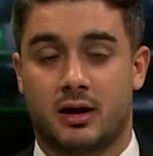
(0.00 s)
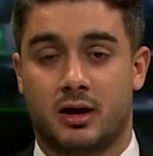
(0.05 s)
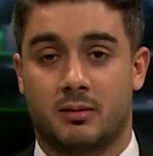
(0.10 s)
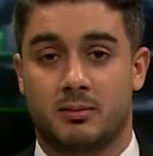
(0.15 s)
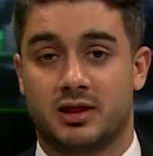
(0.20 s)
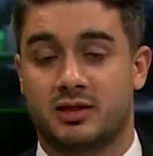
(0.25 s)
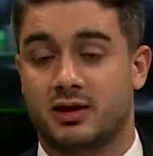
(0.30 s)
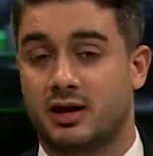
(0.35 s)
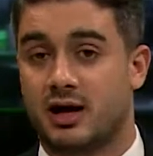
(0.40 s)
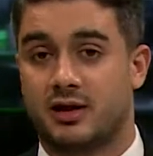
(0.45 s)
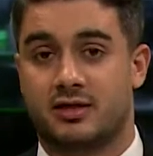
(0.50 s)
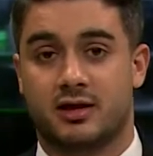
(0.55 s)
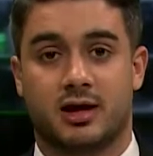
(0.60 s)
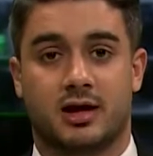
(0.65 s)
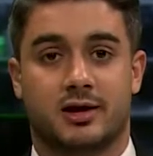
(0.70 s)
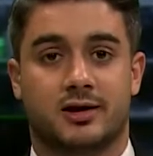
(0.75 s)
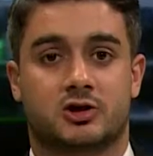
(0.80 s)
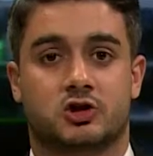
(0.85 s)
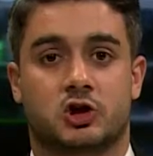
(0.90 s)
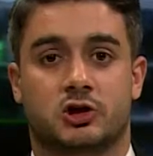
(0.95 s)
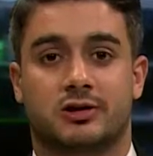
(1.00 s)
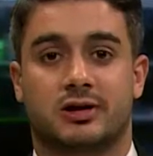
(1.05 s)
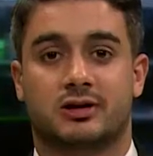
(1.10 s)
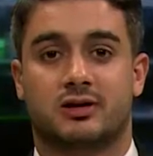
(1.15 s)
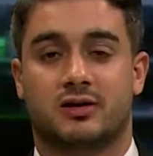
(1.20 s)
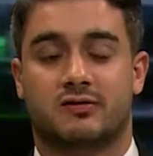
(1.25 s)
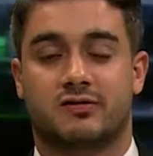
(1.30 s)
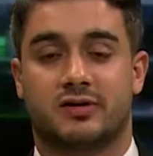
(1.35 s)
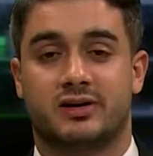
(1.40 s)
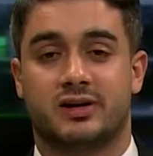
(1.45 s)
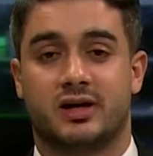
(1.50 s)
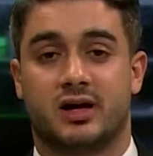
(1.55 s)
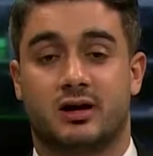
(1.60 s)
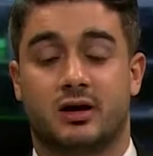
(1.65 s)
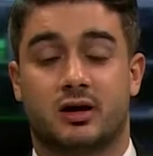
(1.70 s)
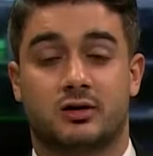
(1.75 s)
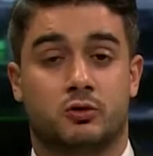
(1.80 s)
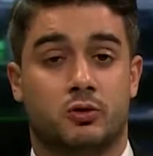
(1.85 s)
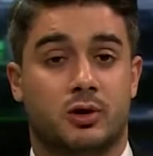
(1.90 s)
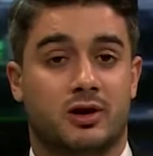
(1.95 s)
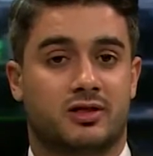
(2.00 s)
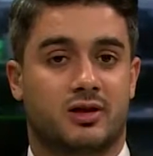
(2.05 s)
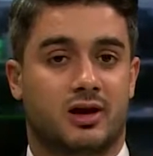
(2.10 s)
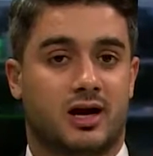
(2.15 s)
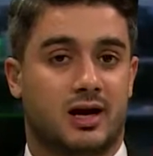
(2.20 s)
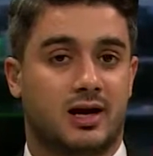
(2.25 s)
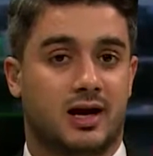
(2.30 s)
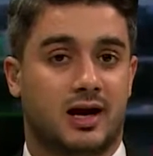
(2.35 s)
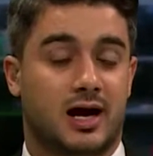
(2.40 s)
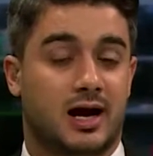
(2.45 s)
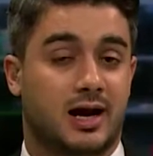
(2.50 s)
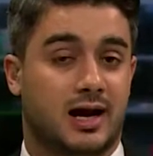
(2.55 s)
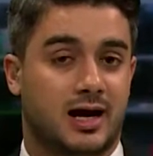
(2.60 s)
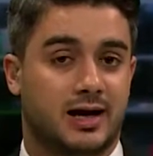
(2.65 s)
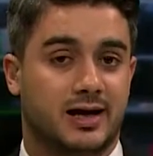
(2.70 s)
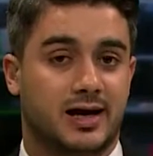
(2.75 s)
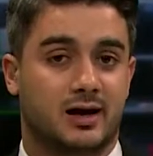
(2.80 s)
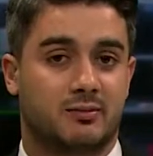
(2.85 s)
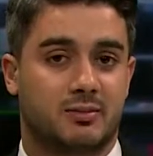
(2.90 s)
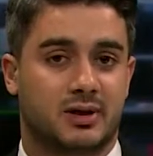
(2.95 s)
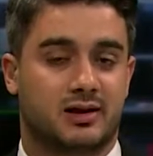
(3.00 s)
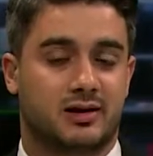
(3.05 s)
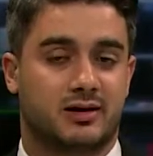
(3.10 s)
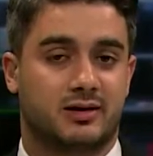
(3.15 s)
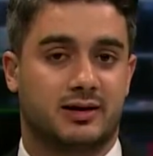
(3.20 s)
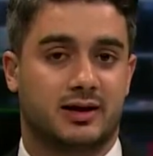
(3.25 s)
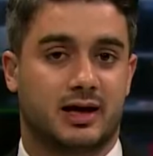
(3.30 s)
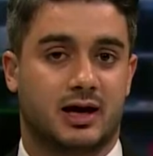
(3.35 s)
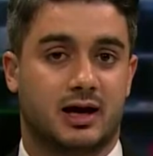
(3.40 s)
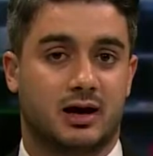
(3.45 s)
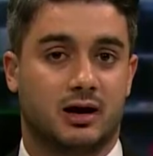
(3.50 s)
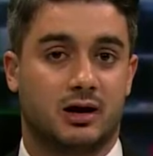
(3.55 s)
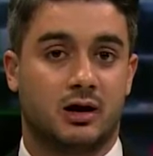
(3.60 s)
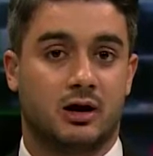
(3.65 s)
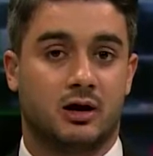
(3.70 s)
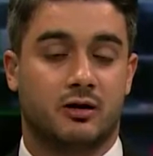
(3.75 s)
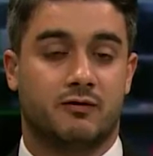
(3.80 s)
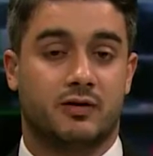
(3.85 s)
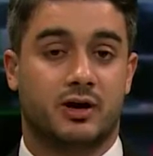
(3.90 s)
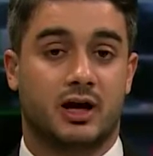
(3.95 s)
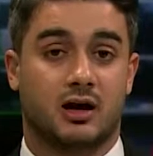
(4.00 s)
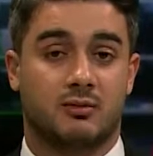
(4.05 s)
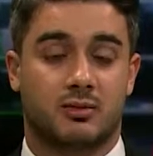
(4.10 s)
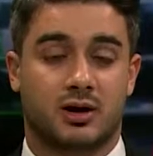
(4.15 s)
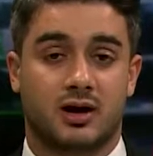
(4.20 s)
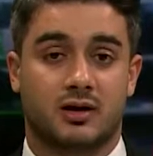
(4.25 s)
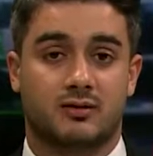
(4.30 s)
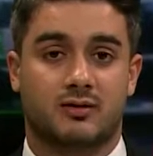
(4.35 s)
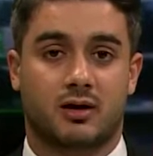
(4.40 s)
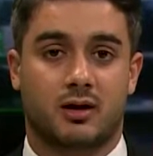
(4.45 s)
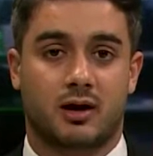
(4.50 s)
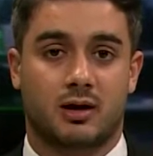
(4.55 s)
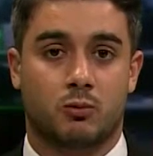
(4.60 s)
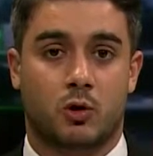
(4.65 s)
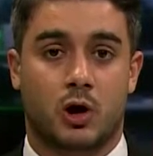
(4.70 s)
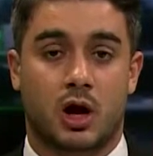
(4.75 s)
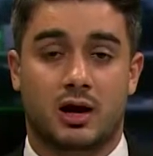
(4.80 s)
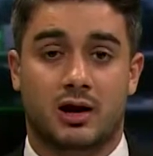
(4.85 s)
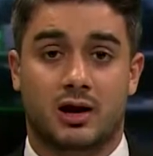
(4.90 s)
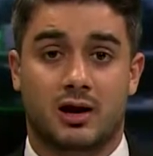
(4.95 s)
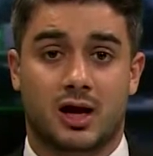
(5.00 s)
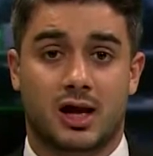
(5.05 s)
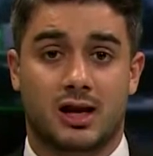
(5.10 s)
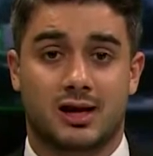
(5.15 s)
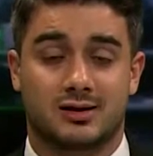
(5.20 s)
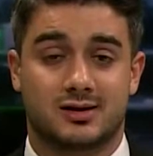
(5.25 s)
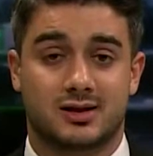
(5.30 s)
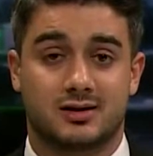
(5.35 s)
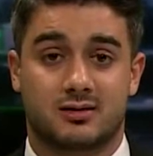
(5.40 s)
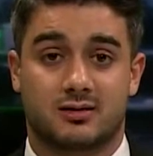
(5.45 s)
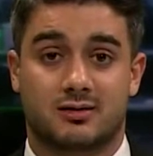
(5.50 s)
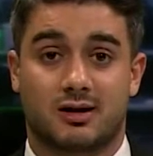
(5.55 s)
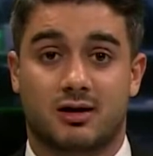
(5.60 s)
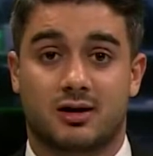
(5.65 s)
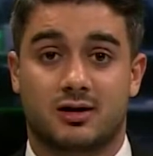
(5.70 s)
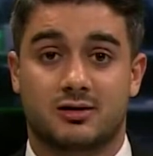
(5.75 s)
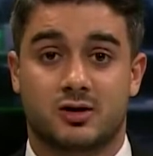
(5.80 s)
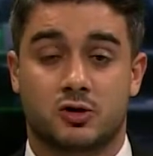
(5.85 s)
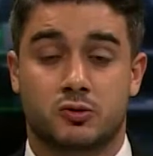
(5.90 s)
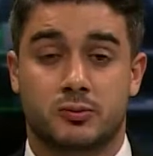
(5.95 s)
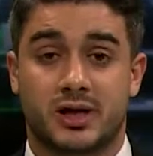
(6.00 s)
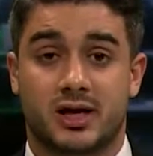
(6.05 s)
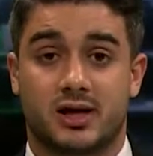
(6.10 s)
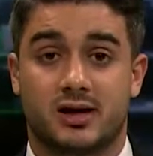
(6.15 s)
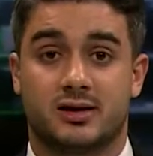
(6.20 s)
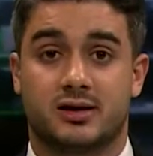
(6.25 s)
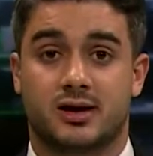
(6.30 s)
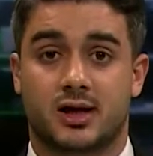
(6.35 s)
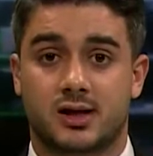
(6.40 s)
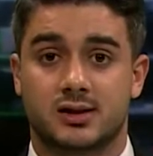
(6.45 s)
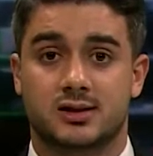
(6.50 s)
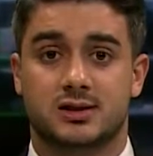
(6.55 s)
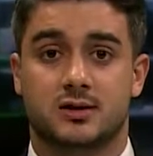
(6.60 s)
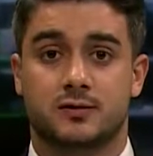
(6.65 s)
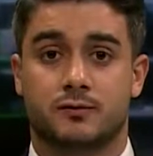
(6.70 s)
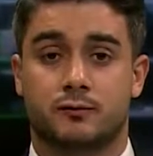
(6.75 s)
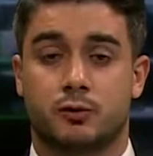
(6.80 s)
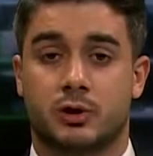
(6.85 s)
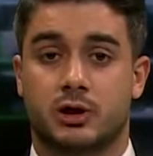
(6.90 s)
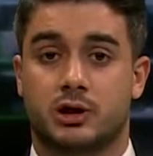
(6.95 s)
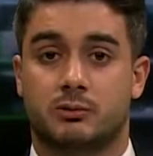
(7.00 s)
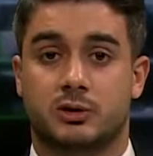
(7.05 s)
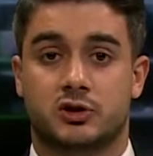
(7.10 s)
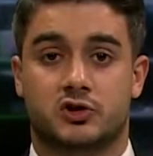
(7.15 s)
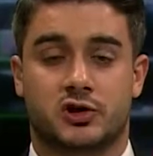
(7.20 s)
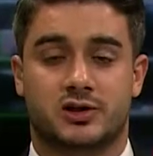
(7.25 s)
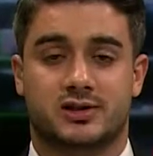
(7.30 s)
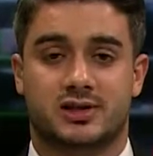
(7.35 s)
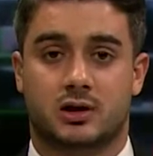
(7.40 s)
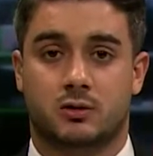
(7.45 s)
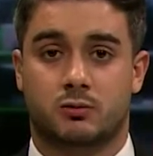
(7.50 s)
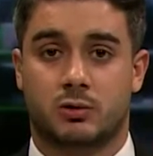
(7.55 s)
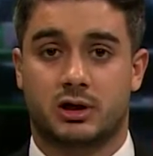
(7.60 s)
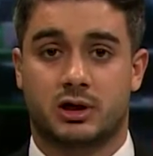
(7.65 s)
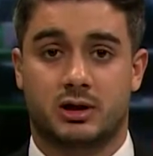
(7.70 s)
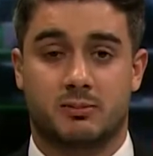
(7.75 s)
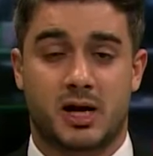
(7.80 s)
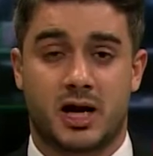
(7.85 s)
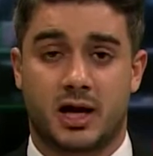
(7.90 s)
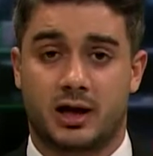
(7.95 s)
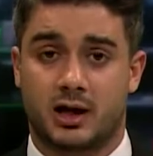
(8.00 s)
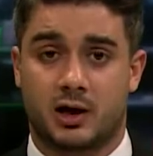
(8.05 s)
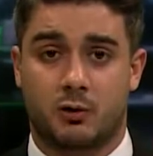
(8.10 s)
مثل هذه النشاطات الفنيه قد تؤثر على الحياه المدنيه في المناطق المحرره التي تتعرض يوميا لقصف ولمجازر ولما الى